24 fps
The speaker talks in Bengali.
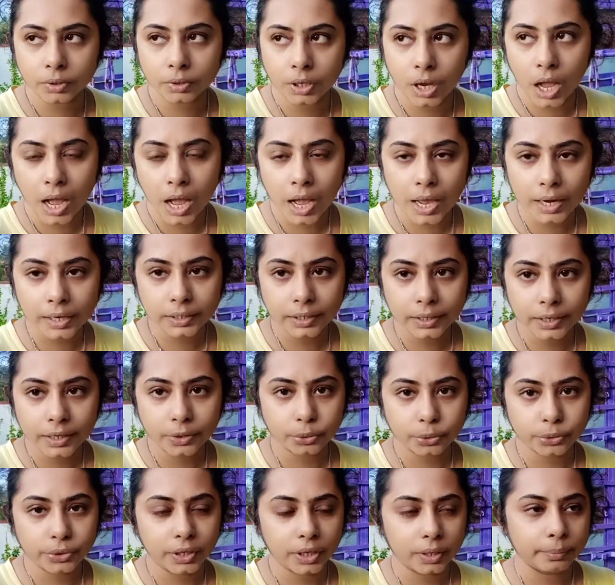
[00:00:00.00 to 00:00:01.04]
হালকা
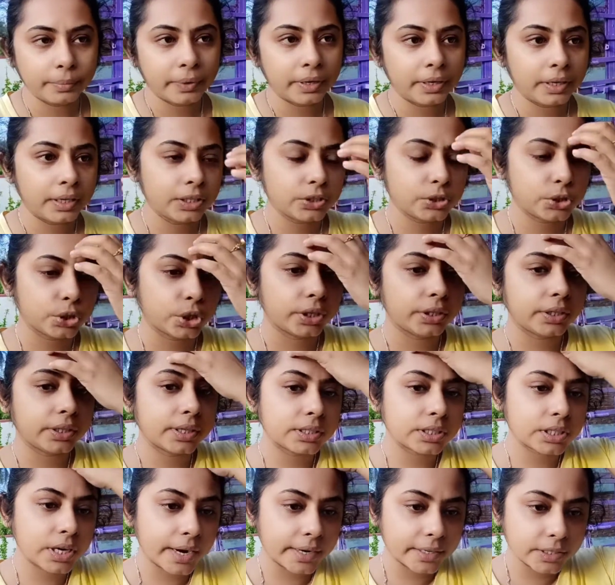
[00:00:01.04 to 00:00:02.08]
রোদে মানে ছটা
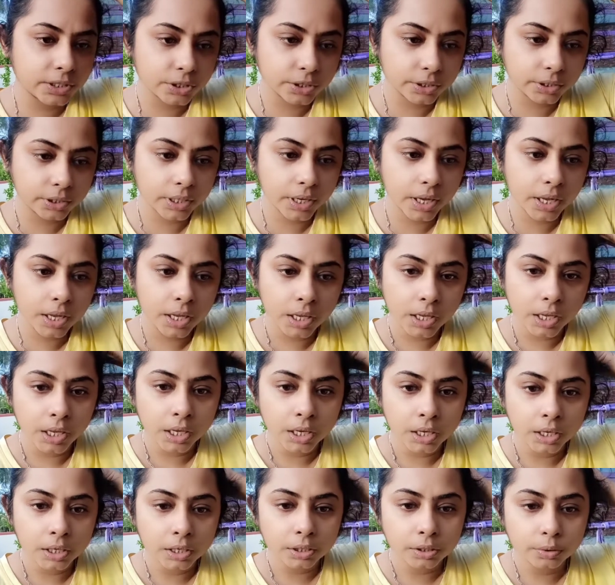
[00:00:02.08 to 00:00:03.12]
সাড়ে ছটা
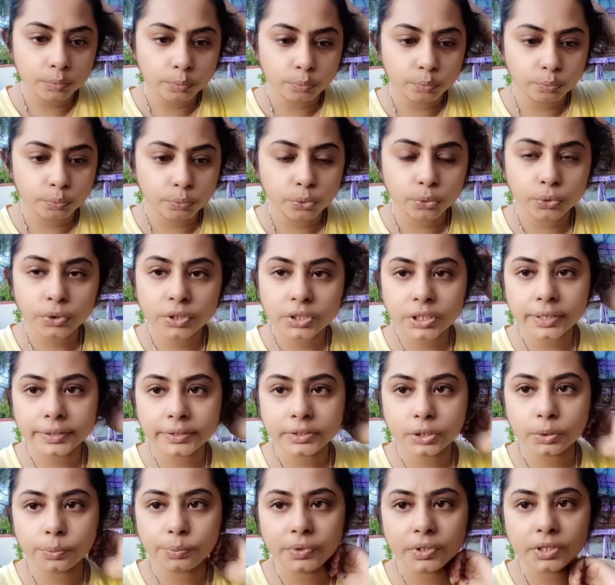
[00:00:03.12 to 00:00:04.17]
পৌনে সাতটা
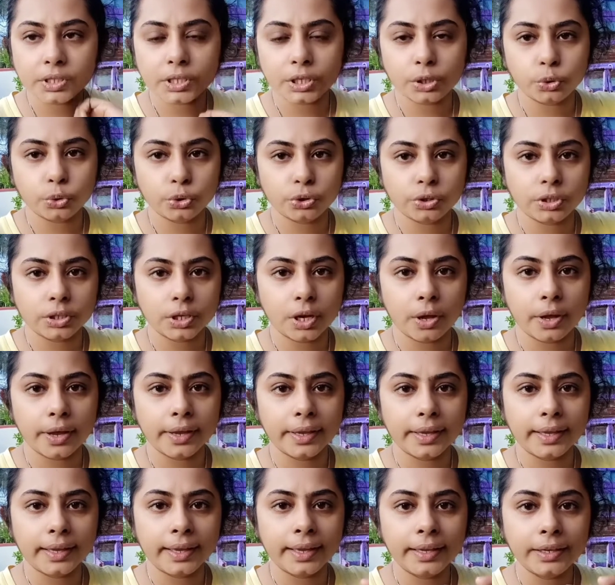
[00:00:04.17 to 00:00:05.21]
অবধি যে রোদটা হয়
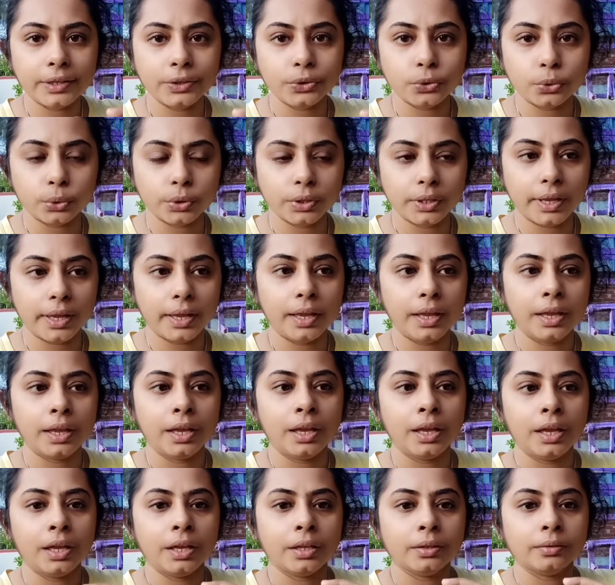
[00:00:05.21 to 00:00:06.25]
এই রোদে
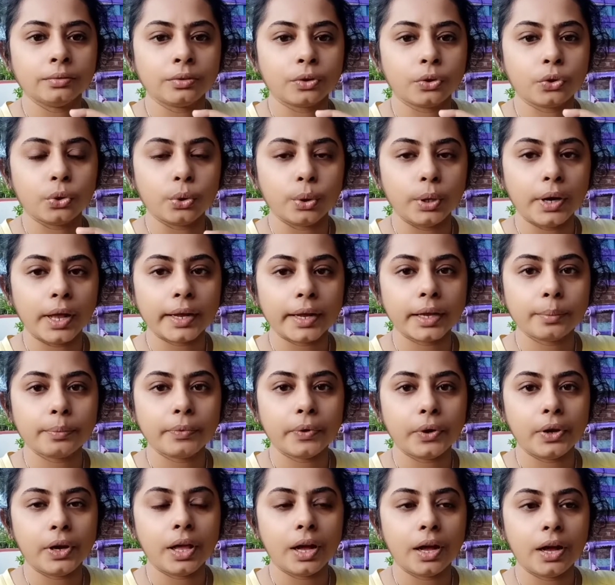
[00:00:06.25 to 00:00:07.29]
ঘোড়াকে
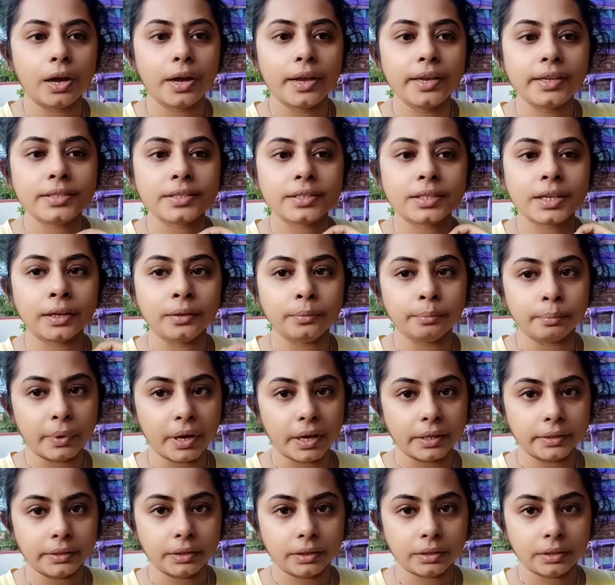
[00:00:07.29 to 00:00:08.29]
বলা হয় সানবাত